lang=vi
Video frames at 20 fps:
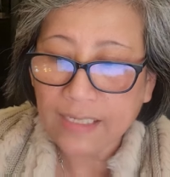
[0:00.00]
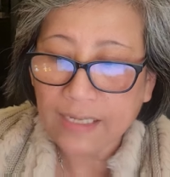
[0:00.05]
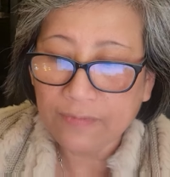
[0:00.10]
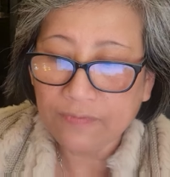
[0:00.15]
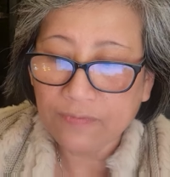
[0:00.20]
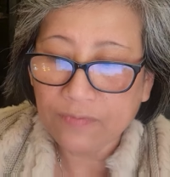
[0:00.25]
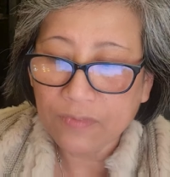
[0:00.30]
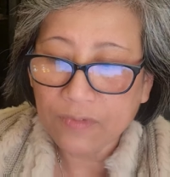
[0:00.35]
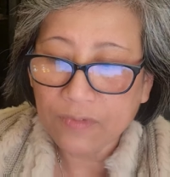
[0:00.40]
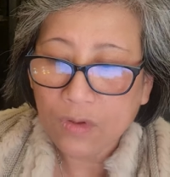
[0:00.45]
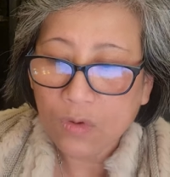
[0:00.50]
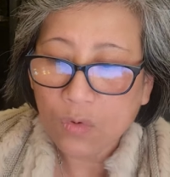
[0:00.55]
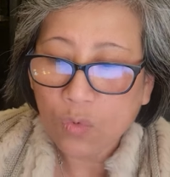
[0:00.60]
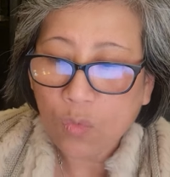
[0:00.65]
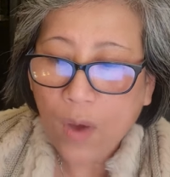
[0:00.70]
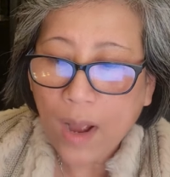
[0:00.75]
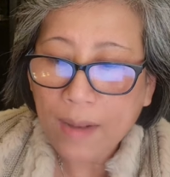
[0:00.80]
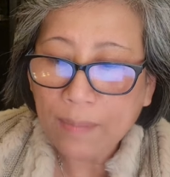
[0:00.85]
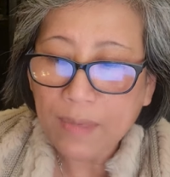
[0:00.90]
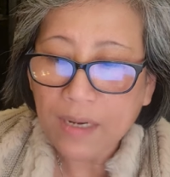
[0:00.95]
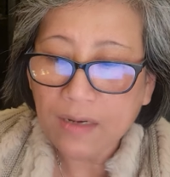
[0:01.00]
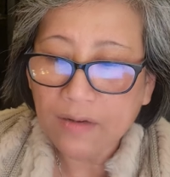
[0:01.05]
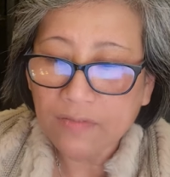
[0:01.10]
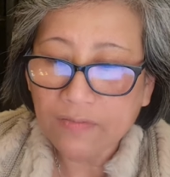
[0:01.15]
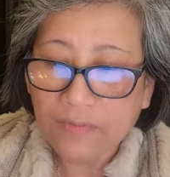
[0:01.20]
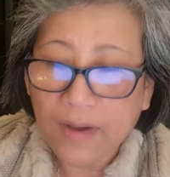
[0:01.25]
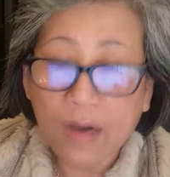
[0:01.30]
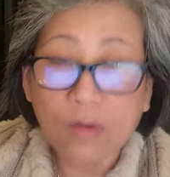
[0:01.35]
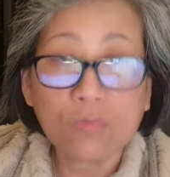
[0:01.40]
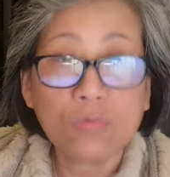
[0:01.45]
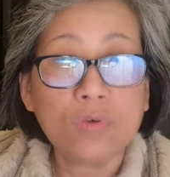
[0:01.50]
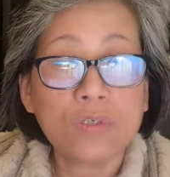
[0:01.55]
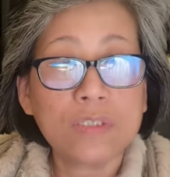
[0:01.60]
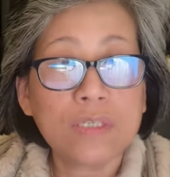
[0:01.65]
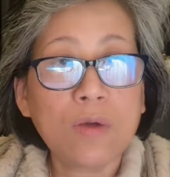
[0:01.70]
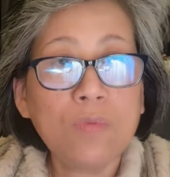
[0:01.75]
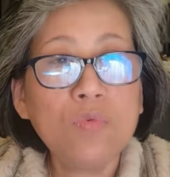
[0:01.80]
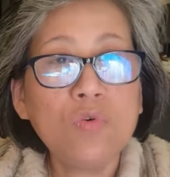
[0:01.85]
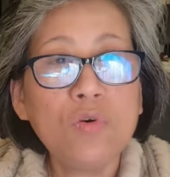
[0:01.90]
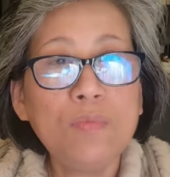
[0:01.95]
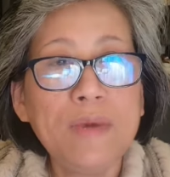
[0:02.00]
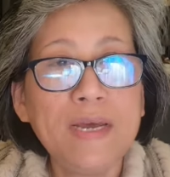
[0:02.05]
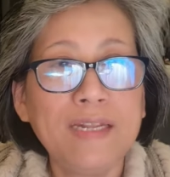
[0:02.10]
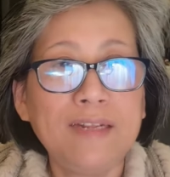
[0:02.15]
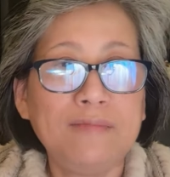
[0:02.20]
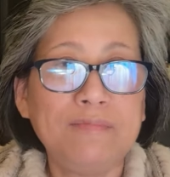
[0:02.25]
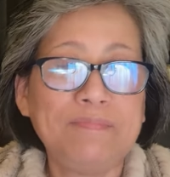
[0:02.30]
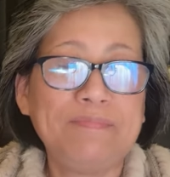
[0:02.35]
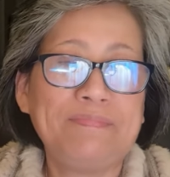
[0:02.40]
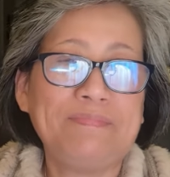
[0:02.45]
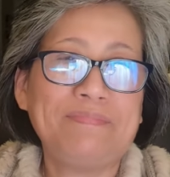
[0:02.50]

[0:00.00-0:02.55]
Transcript: thiệp quá mức vào cuộc sống của mình